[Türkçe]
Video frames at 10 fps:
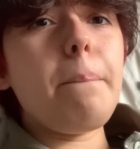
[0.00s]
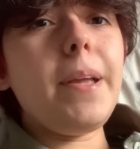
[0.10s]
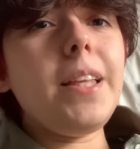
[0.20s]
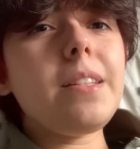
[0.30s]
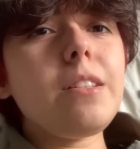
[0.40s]

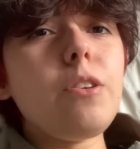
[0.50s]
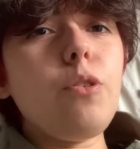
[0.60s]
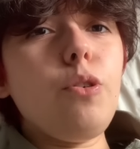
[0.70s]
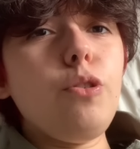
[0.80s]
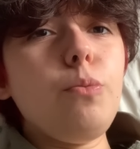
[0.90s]
Beliz'in
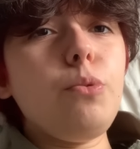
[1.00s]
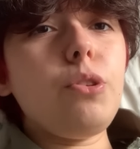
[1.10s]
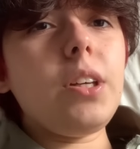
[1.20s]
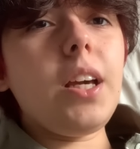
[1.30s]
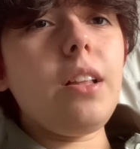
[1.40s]

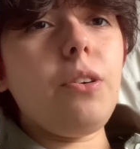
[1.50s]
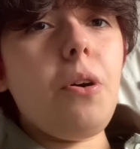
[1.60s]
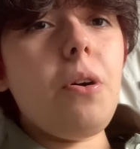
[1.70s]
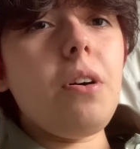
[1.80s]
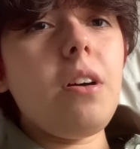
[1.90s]
ölümüne
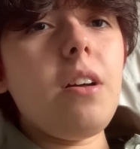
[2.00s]
geliyor.